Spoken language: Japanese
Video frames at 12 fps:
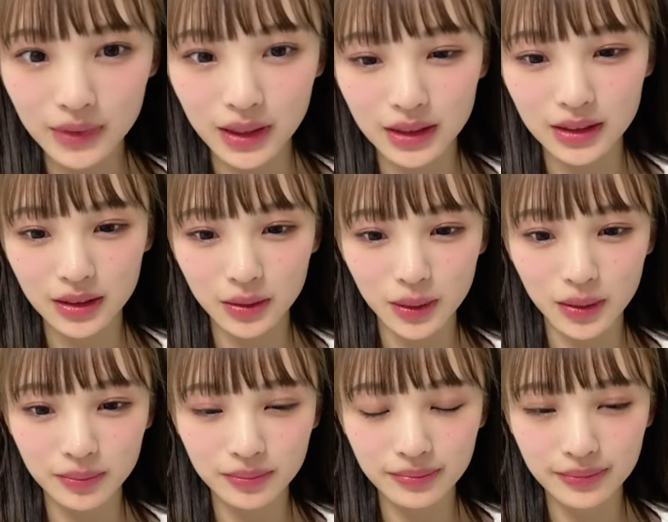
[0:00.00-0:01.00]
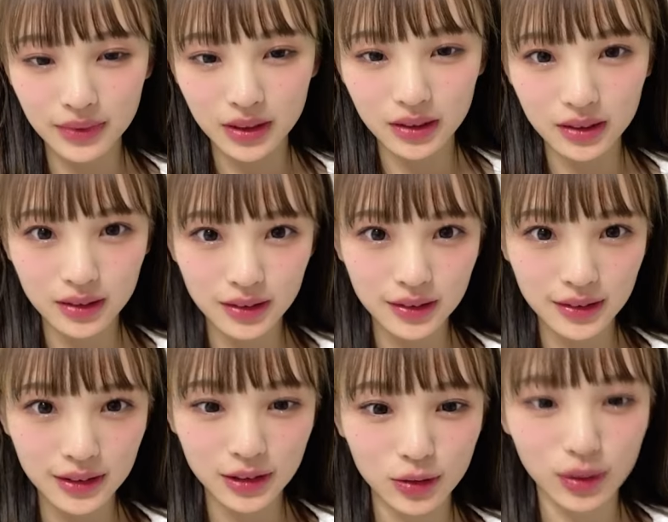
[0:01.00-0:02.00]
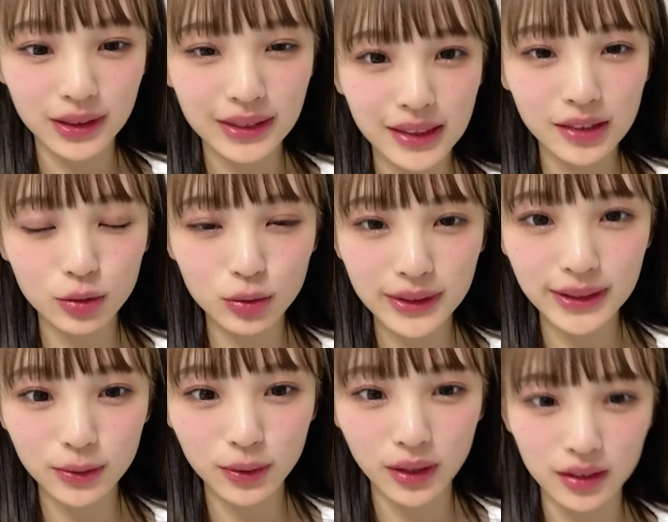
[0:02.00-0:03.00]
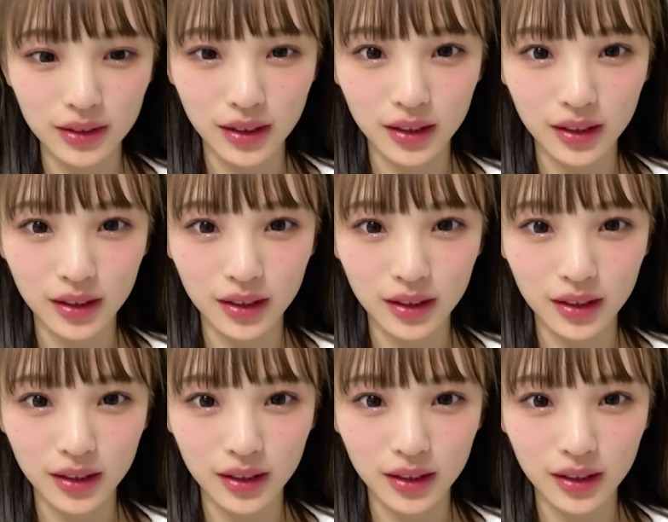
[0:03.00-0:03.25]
明日は明日どうしようかな